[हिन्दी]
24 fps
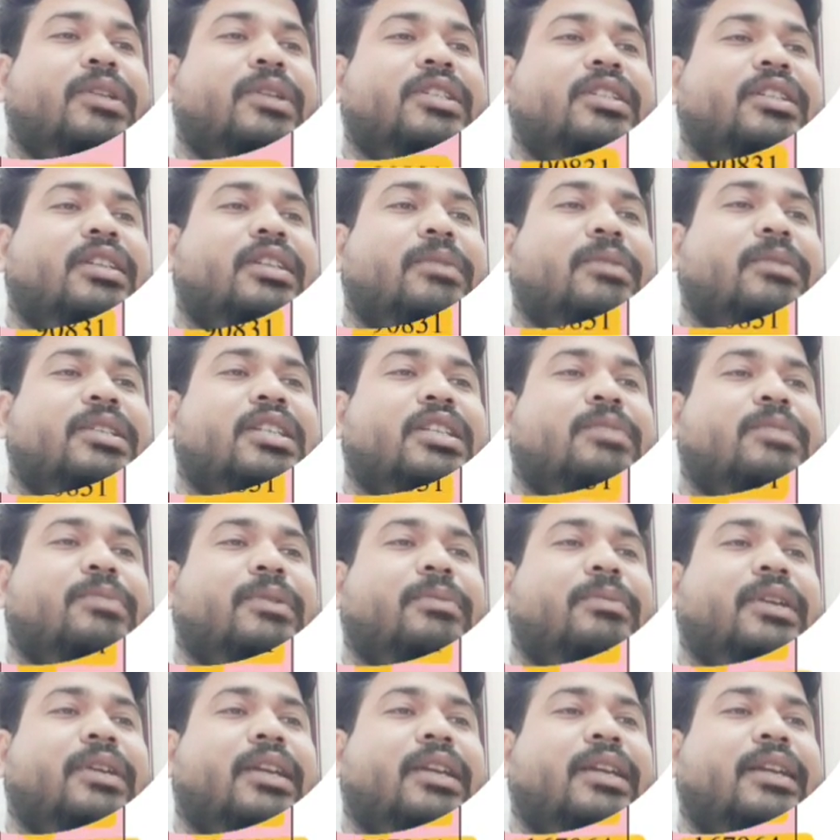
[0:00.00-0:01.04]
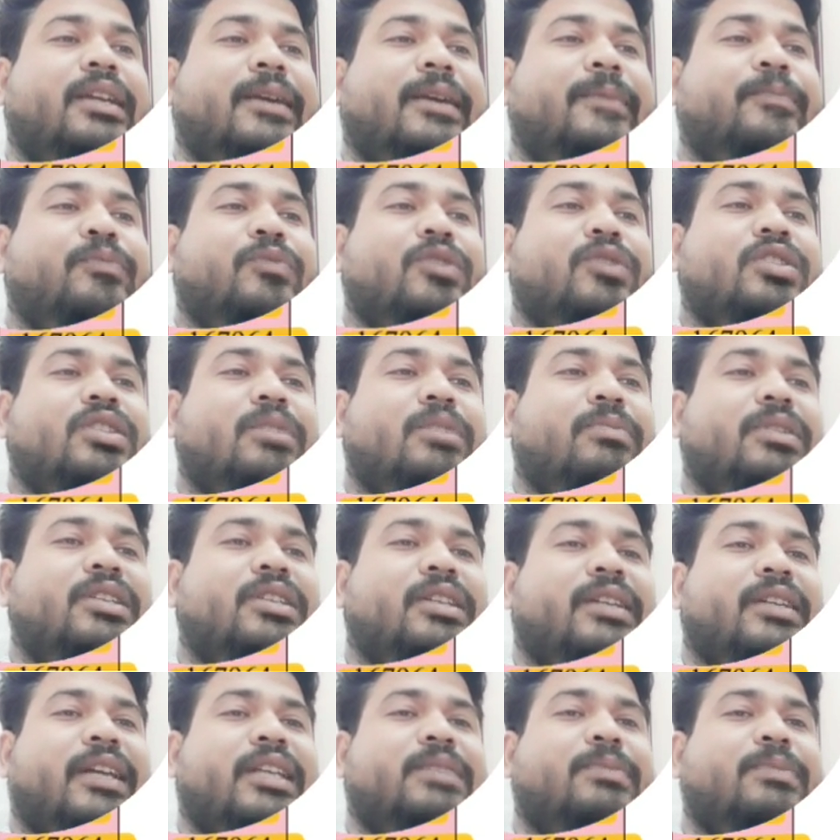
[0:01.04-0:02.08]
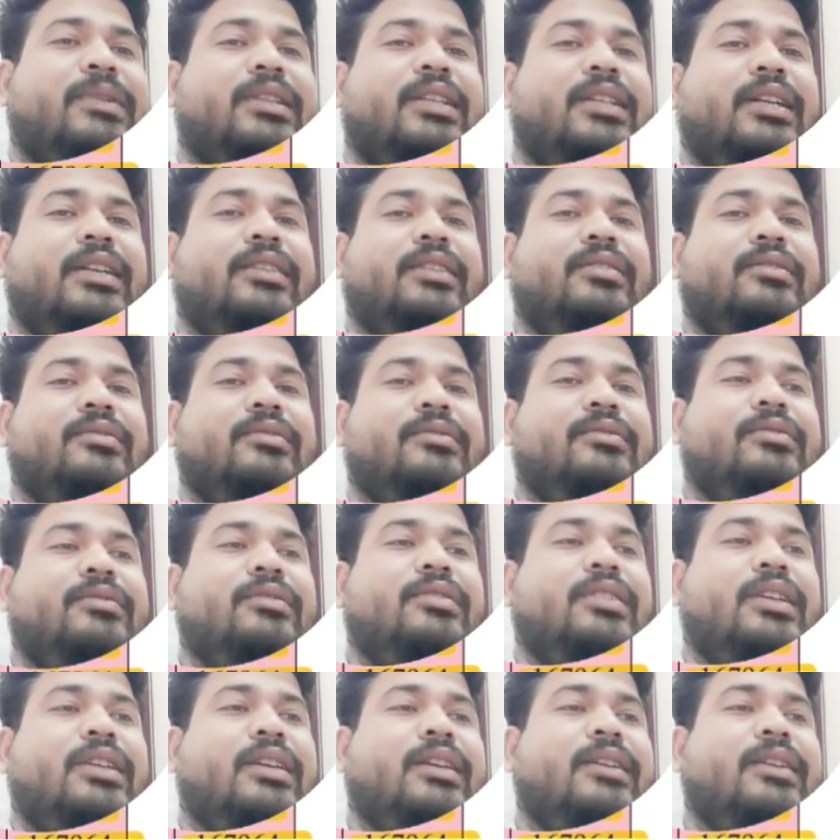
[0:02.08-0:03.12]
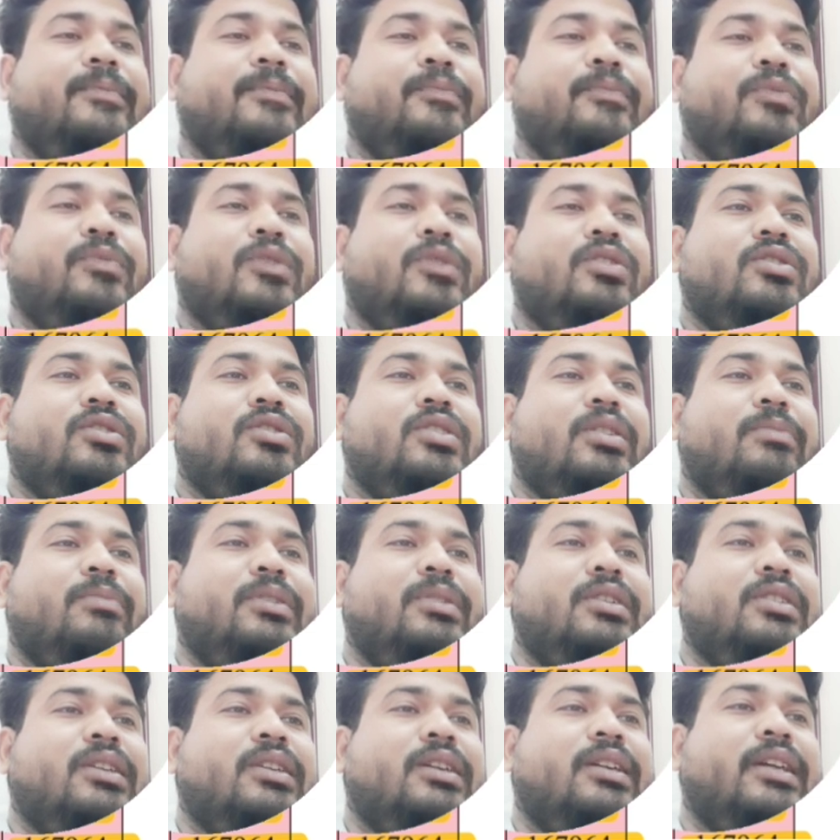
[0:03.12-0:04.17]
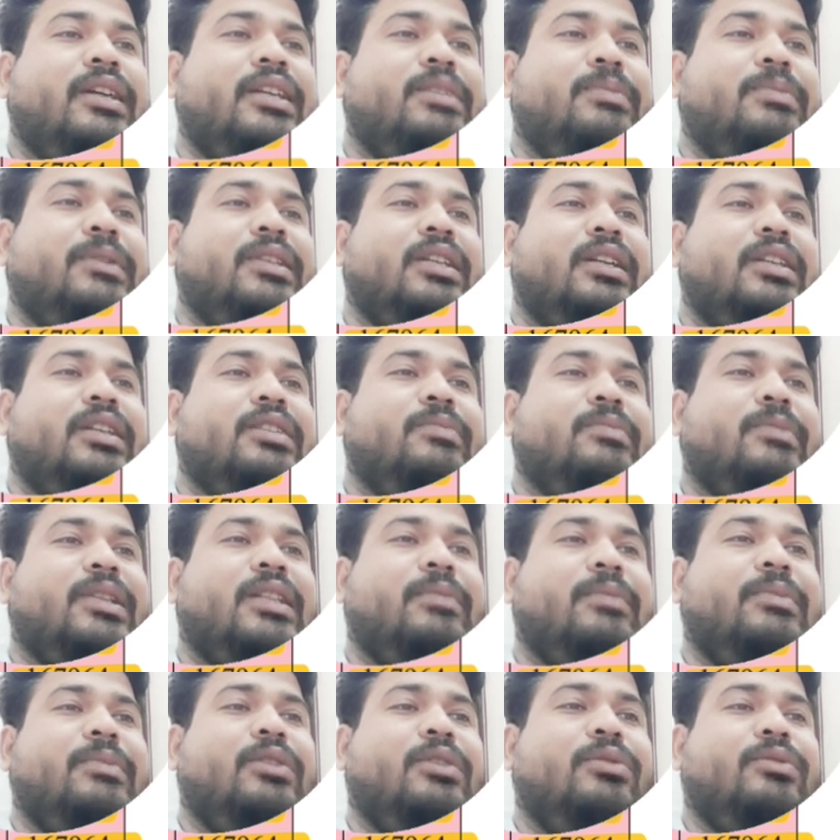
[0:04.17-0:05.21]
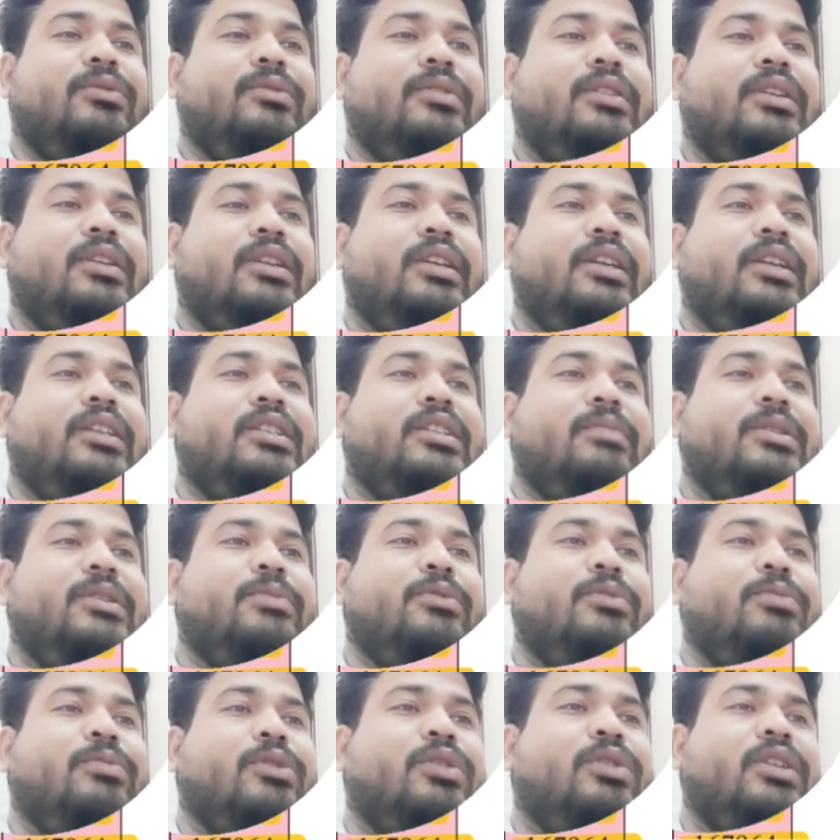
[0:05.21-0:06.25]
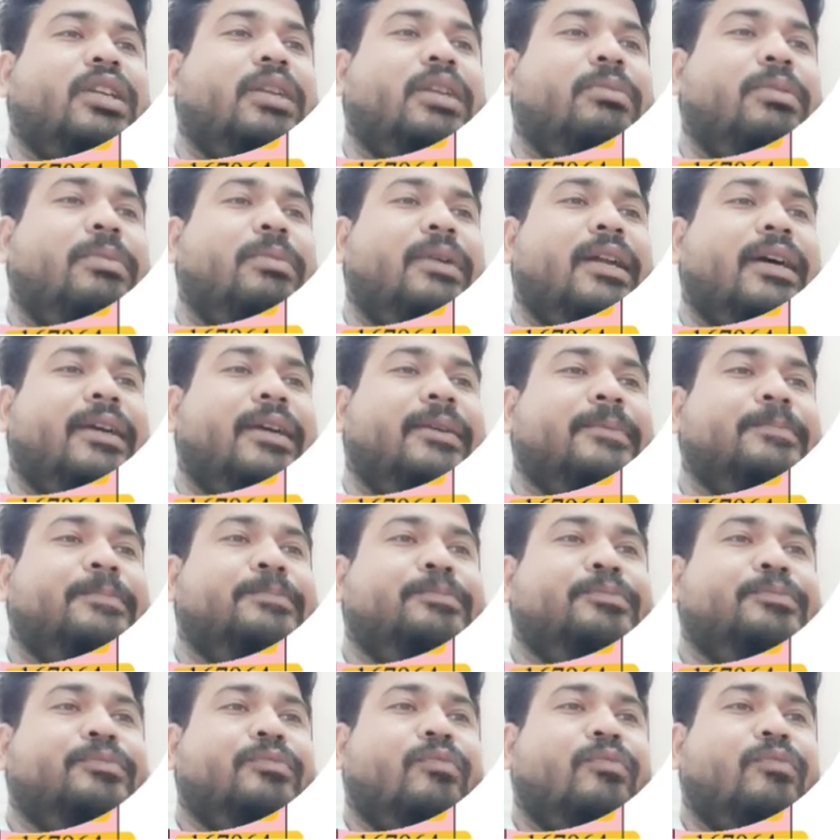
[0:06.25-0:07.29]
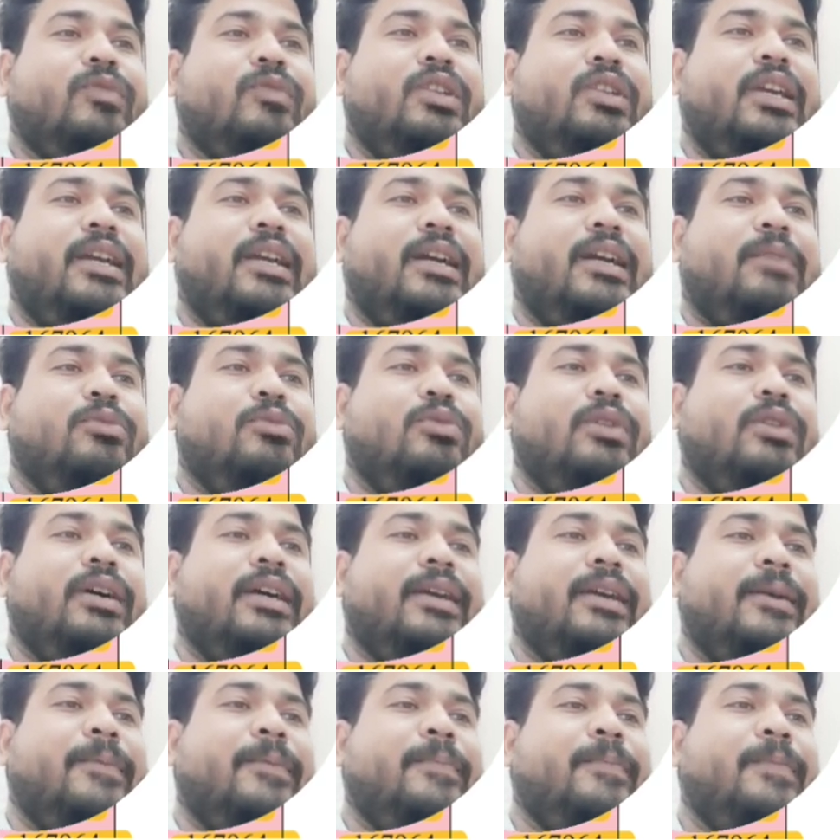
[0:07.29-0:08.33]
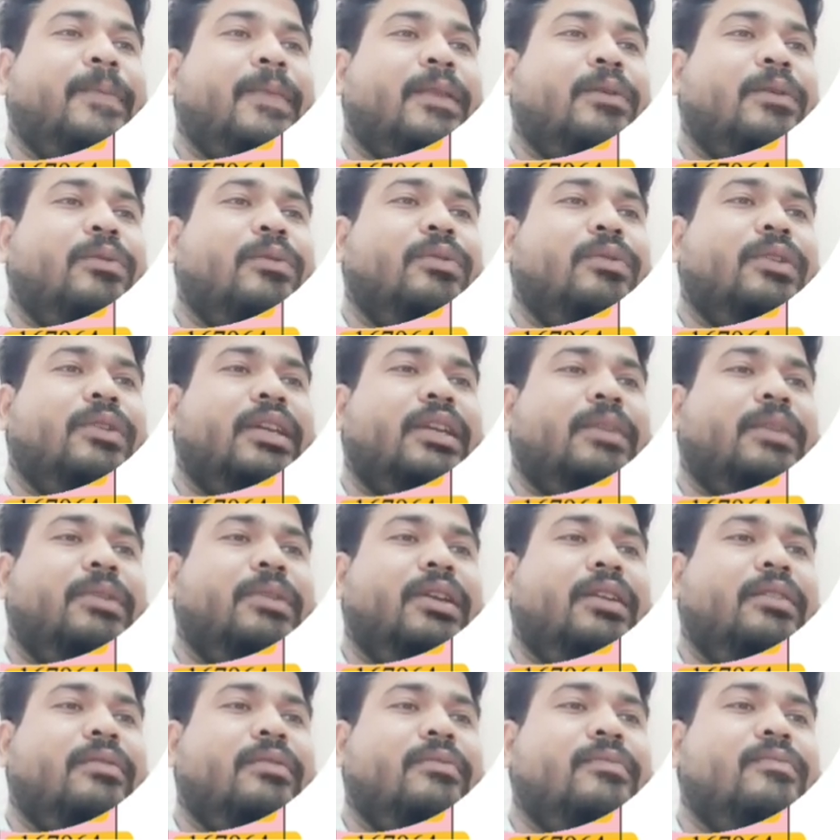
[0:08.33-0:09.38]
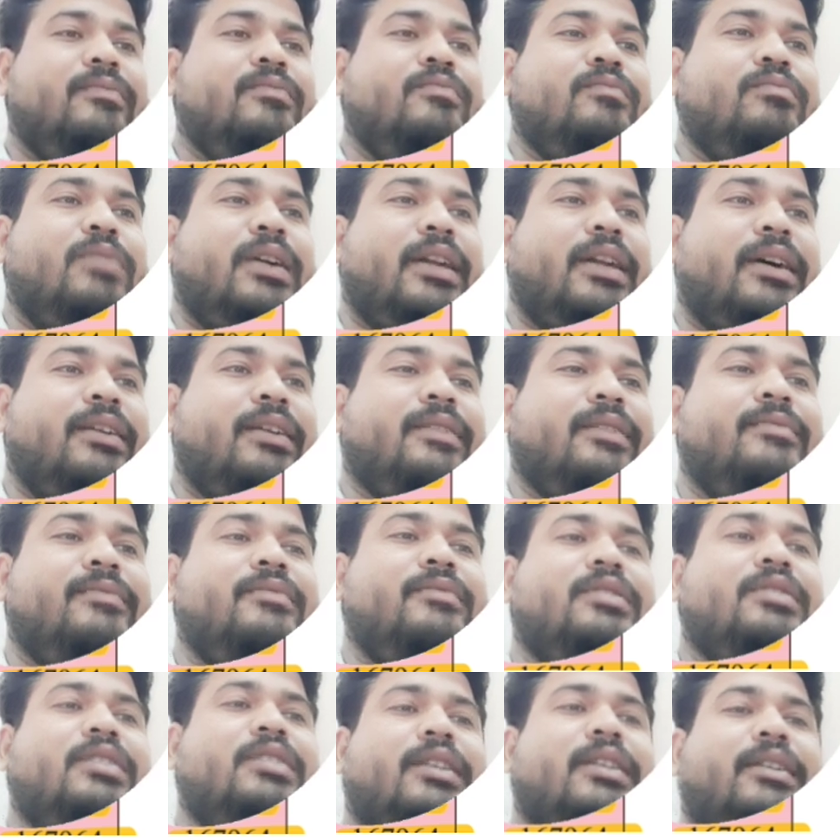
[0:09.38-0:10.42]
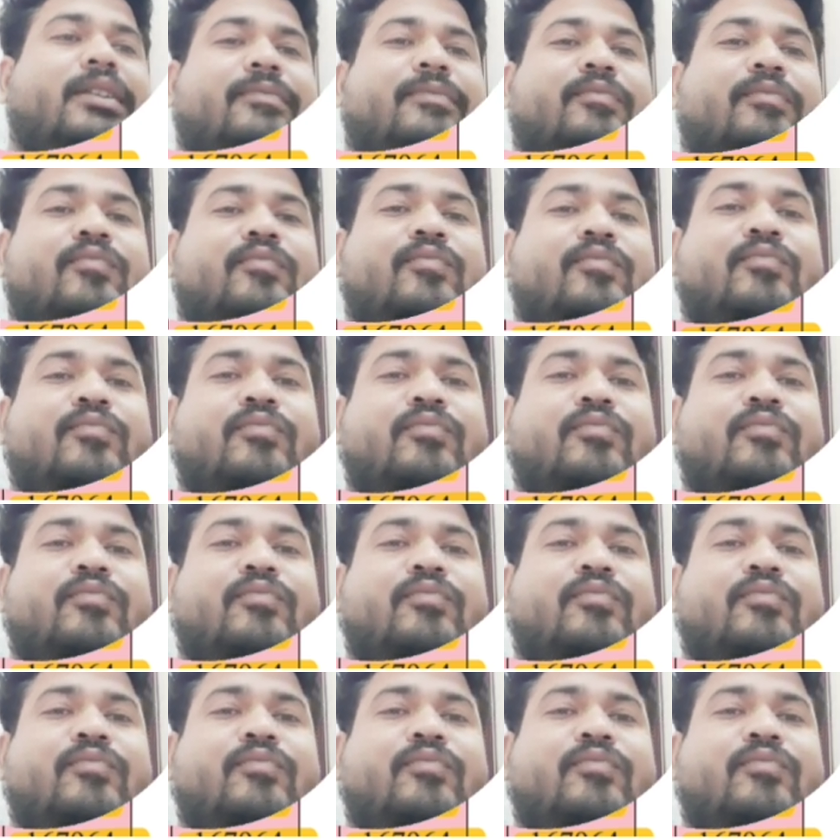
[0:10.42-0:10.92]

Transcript: प्रचलित के बेसिस पर भी यही है छब्बीस अट्ठाईस पैंतालीस ठीक है ना छब्बीस अट्ठाईस पैंतालीस मतलब देखो ये छब्बीस पॉइंट बहत्तर ये भी बढ़ा है ये कम हुआ है और ये भी बढ़ा है ठीक है